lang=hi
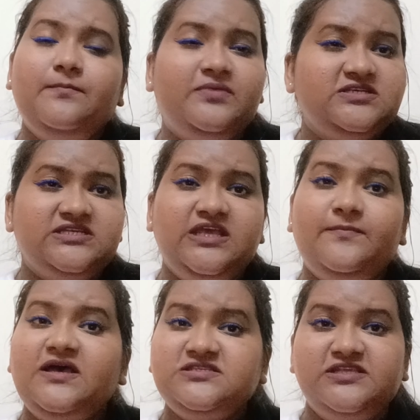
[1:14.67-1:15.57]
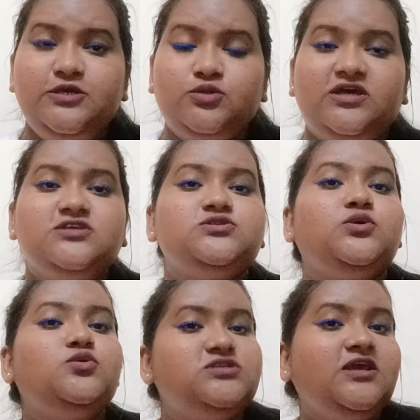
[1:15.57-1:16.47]
पर्सन के पास नहीं होता है सो
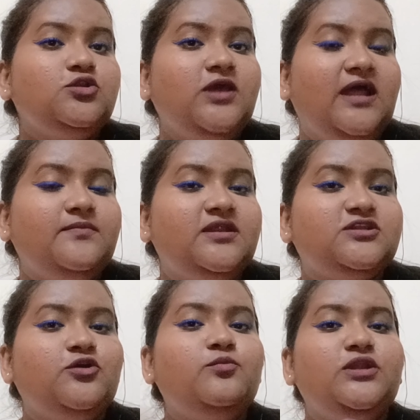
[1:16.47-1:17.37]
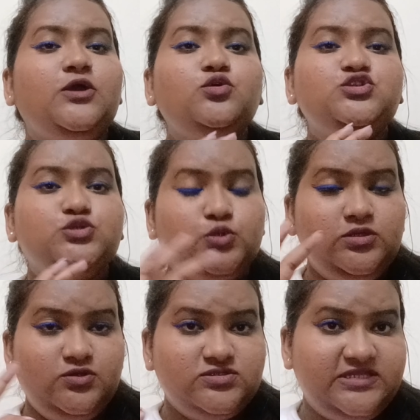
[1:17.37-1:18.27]
so, उसी को ध्यान में रखते हुए मैंने कुछ टूल
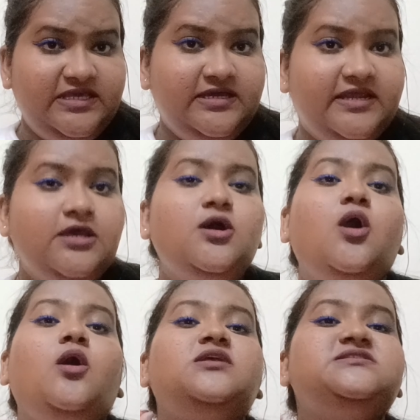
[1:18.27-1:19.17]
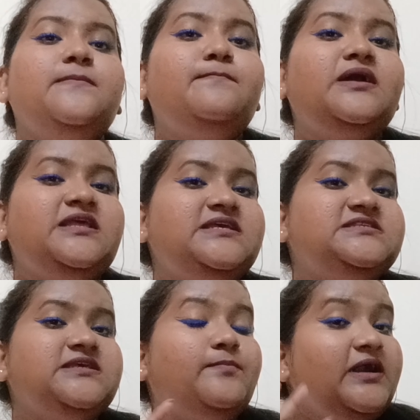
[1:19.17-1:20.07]
यूज़ नहीं करे और सिंपल
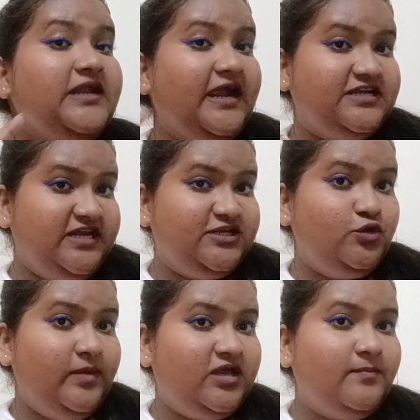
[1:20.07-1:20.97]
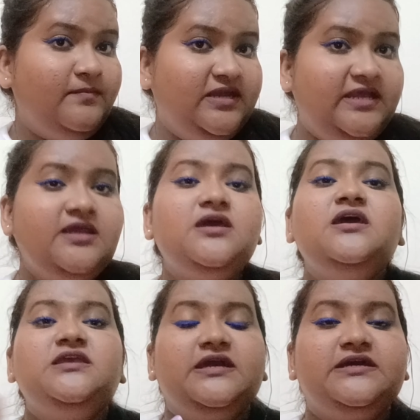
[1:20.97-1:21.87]
इजी बट अट्रैक्टिव मेकअप मैंने
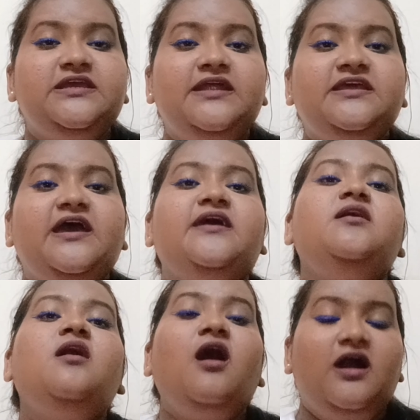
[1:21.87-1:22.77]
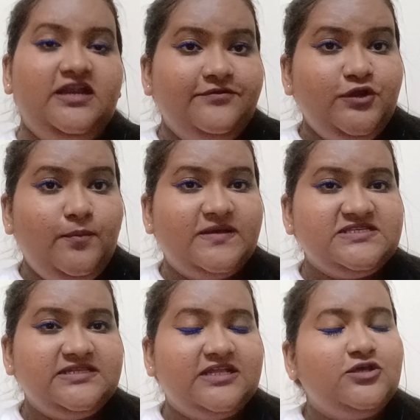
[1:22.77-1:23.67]
ये क्रिएट किया है अगर ये वीडियो
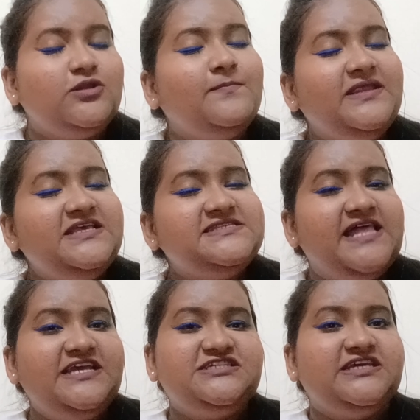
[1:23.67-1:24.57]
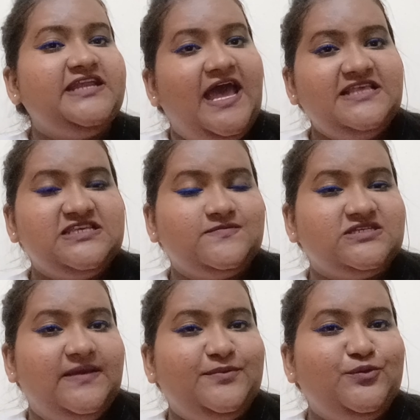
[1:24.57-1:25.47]
पसंद आता है तो प्लीज़ लाइक शेयर एंड
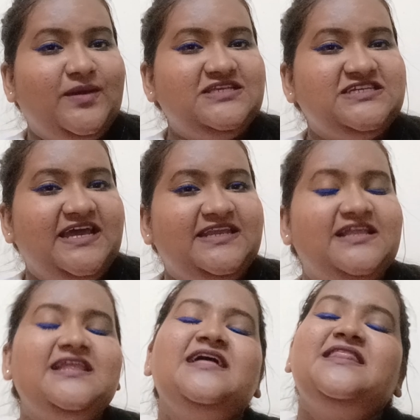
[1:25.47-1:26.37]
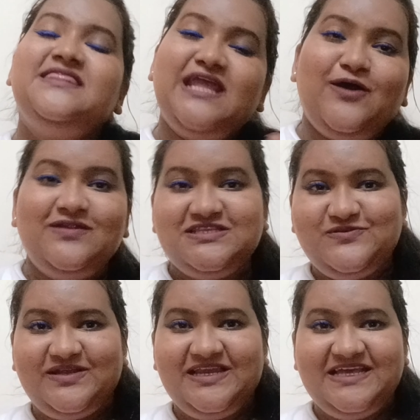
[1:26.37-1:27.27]
सब्सक्राइब टू माई चैनल नाउ लेट्स
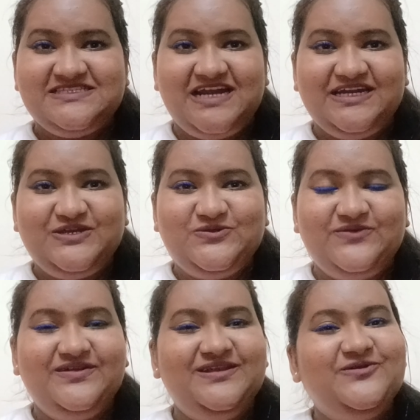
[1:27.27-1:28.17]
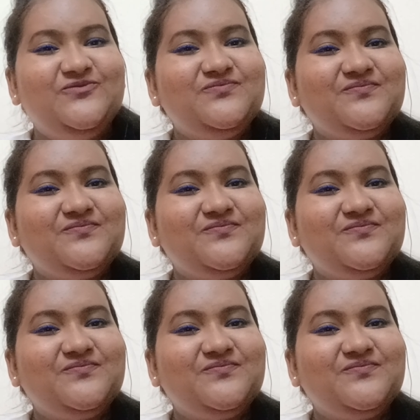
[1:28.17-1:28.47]
क्विकली गेट स्टार्टेड टू द वीडियो